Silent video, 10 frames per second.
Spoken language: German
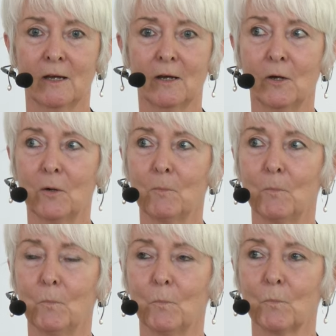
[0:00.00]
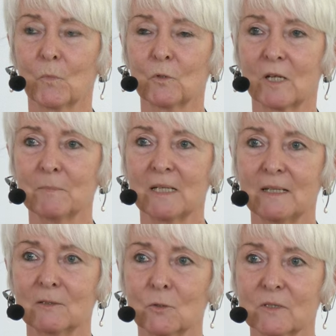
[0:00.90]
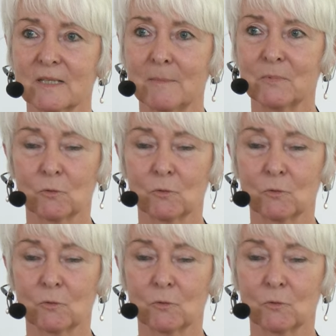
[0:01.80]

Ähm, und habe dann ein Konzept